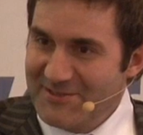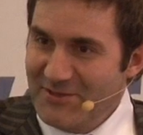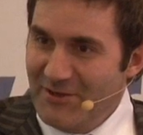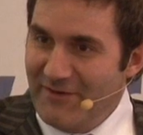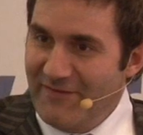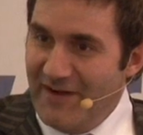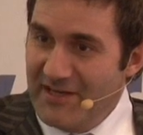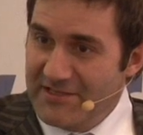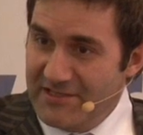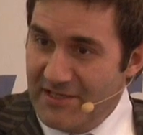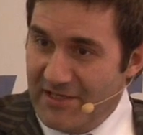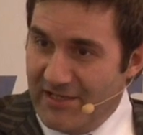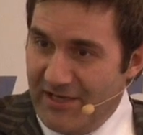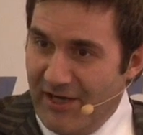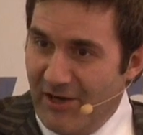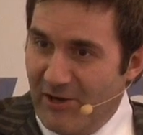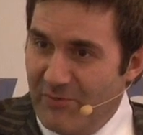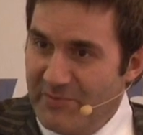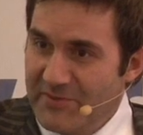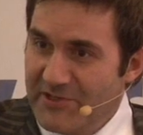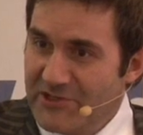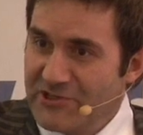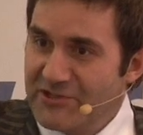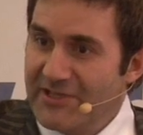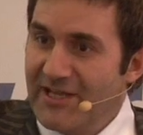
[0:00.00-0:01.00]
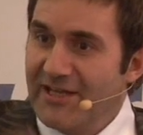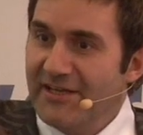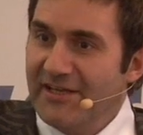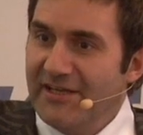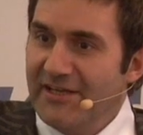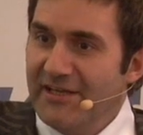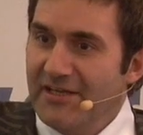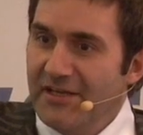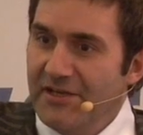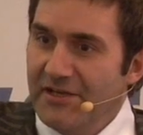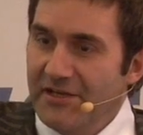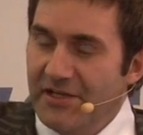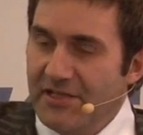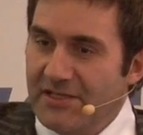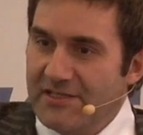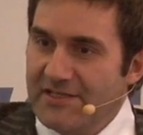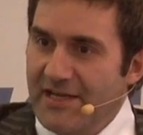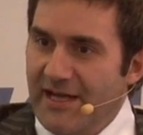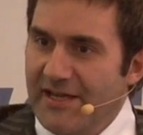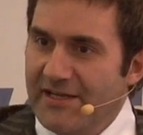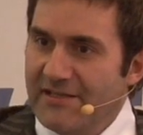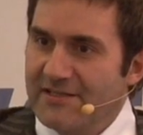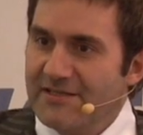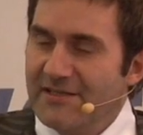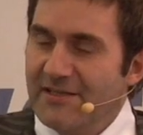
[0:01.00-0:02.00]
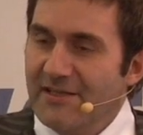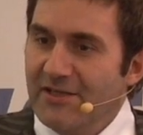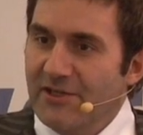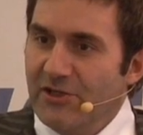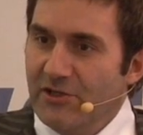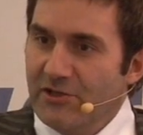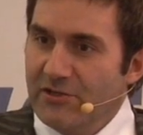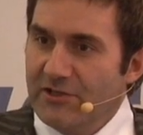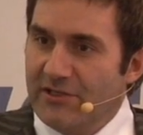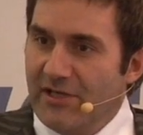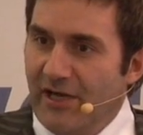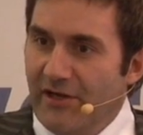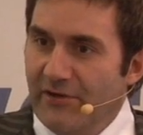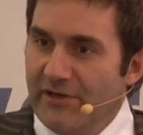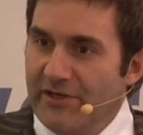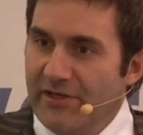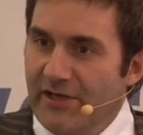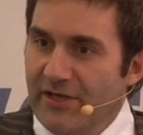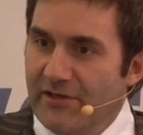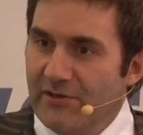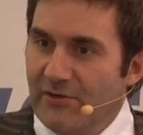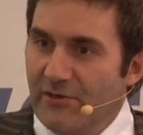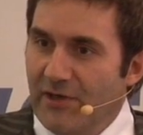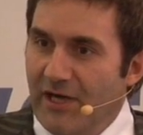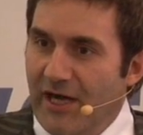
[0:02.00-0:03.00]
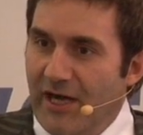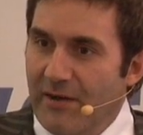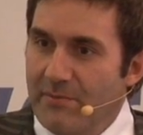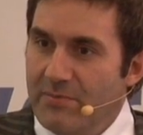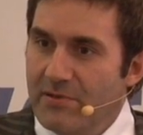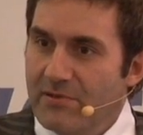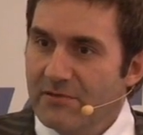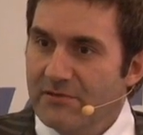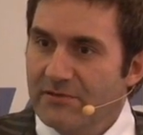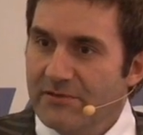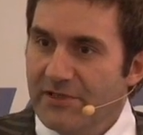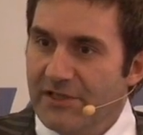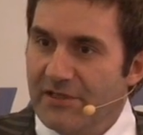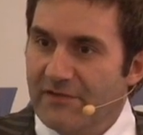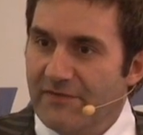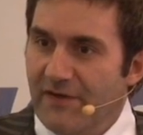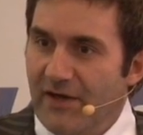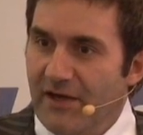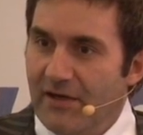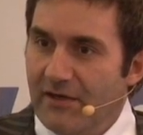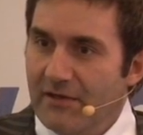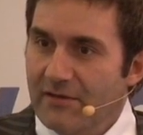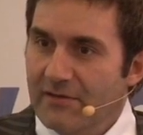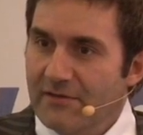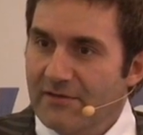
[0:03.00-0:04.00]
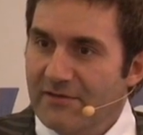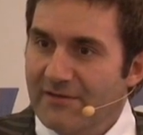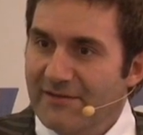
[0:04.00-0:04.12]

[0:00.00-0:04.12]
nur, weil Sie glauben, ich stehle Ihnen die Zeit und kau Ihnen ein Ohr ab. Nicht wahr?